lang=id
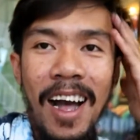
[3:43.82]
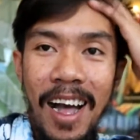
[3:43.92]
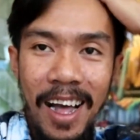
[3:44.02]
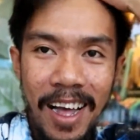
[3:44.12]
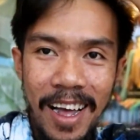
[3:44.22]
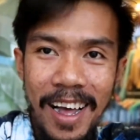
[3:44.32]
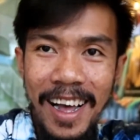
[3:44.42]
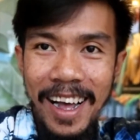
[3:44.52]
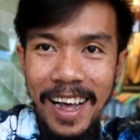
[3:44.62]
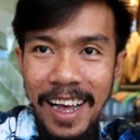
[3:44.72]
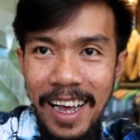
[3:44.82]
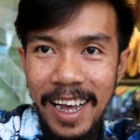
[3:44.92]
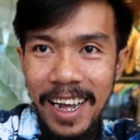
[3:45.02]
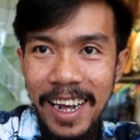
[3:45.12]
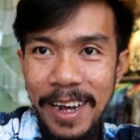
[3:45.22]

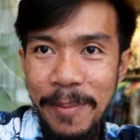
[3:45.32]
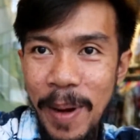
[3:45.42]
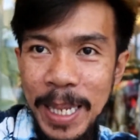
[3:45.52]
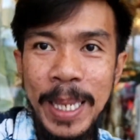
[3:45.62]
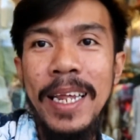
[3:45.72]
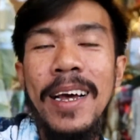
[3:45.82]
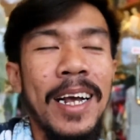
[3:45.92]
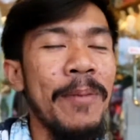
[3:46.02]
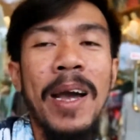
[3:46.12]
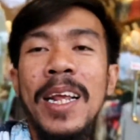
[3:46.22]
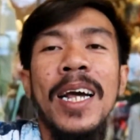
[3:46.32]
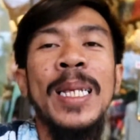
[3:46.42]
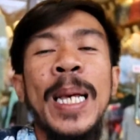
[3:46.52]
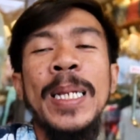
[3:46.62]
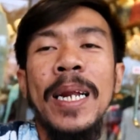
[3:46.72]
Uh, masih kemarin kan
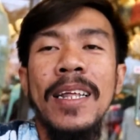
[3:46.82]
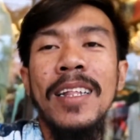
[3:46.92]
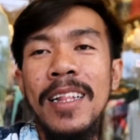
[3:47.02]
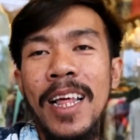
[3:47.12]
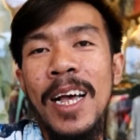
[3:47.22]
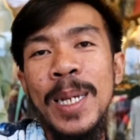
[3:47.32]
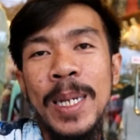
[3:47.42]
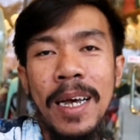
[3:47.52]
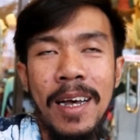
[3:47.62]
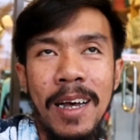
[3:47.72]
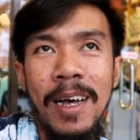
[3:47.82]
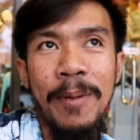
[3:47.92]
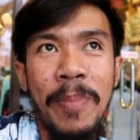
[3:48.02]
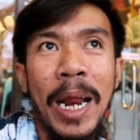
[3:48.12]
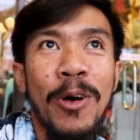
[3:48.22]
saya cerita tentang uh,
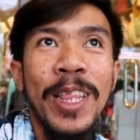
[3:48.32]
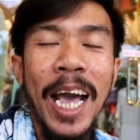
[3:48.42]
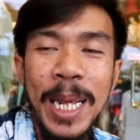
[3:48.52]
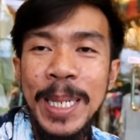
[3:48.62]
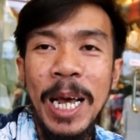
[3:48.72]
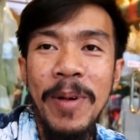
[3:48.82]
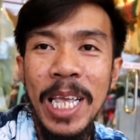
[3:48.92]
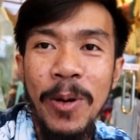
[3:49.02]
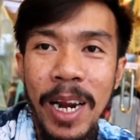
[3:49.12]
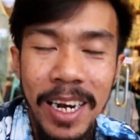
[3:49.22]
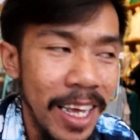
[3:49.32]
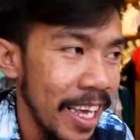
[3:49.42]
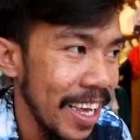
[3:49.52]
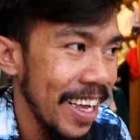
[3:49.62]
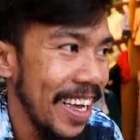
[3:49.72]
Pak Notaris namanya Wandi.
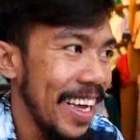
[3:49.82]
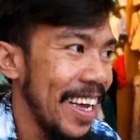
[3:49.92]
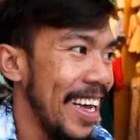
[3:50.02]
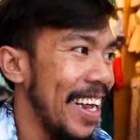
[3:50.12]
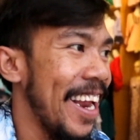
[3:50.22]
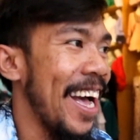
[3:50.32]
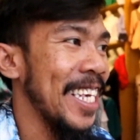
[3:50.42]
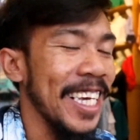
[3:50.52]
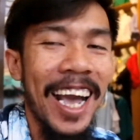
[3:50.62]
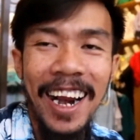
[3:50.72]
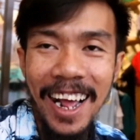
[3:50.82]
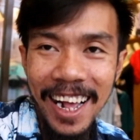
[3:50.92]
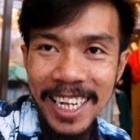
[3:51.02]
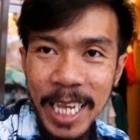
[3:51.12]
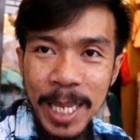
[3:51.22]
Nah
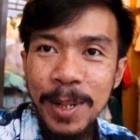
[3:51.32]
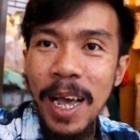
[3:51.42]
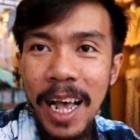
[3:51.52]
sekarang saya sudah